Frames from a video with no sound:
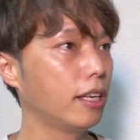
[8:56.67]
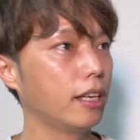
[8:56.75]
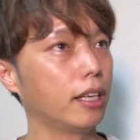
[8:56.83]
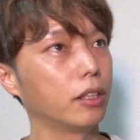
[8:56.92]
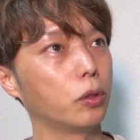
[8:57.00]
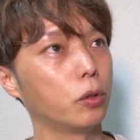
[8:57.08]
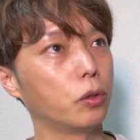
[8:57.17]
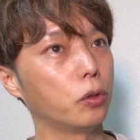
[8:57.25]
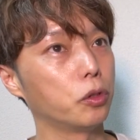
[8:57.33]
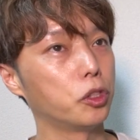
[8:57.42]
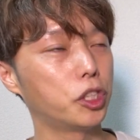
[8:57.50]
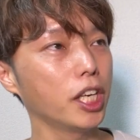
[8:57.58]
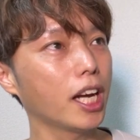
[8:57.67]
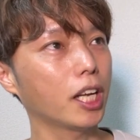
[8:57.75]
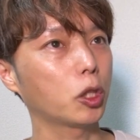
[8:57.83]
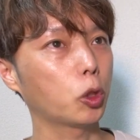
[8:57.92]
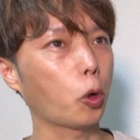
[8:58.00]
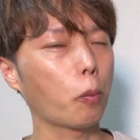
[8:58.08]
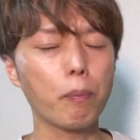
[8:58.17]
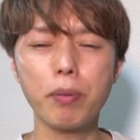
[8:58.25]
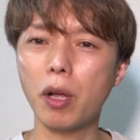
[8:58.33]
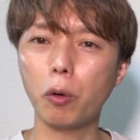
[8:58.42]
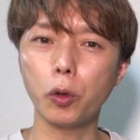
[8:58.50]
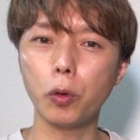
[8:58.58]
あの、じゃあ、突
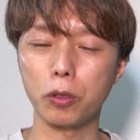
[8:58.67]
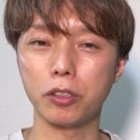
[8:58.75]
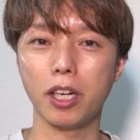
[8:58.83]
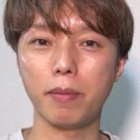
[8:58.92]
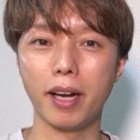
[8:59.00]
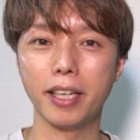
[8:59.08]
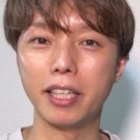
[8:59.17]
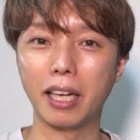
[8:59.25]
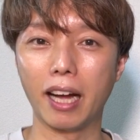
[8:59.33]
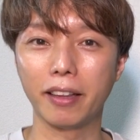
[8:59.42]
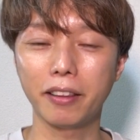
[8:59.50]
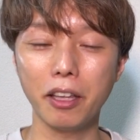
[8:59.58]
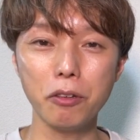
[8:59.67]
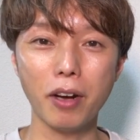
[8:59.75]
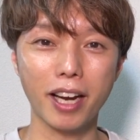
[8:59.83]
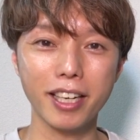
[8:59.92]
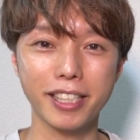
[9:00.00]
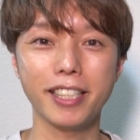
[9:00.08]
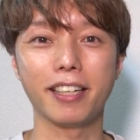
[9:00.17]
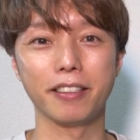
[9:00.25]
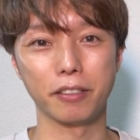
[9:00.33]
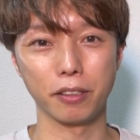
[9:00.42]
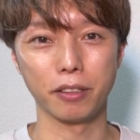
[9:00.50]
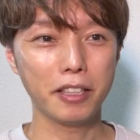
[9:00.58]
飛なことをすればいいかっていう話じゃない
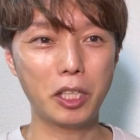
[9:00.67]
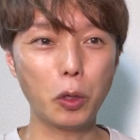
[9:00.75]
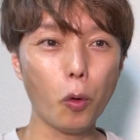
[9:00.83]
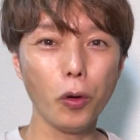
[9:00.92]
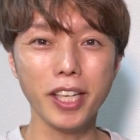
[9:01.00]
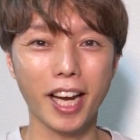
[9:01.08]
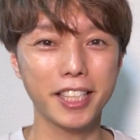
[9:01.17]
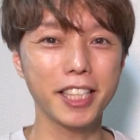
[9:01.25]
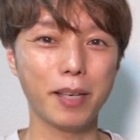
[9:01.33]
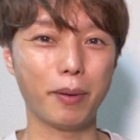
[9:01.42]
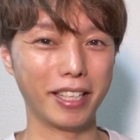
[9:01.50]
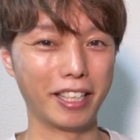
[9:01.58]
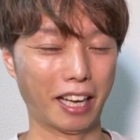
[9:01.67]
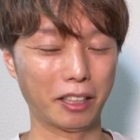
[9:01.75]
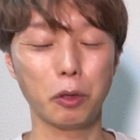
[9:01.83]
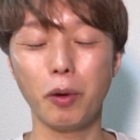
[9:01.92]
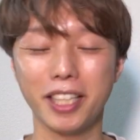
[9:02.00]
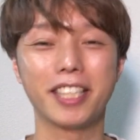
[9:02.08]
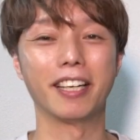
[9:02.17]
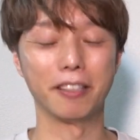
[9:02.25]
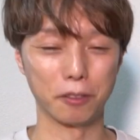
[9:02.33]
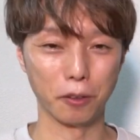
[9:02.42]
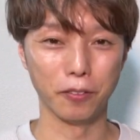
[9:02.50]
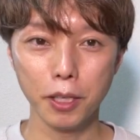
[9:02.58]
んですよ。気候に走ればいいかっていうわけじゃないん
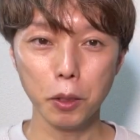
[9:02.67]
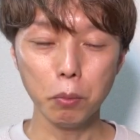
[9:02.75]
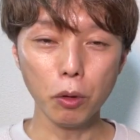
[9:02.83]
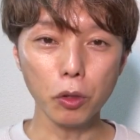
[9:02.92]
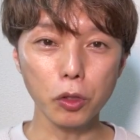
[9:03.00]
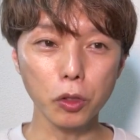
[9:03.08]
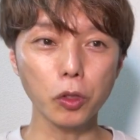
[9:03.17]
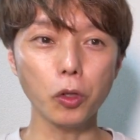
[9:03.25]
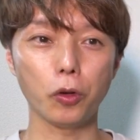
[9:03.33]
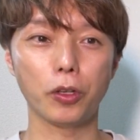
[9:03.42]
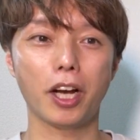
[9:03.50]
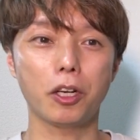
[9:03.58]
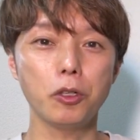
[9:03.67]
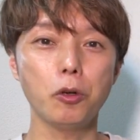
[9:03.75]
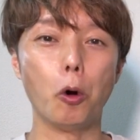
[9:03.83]
ですよ。もっと役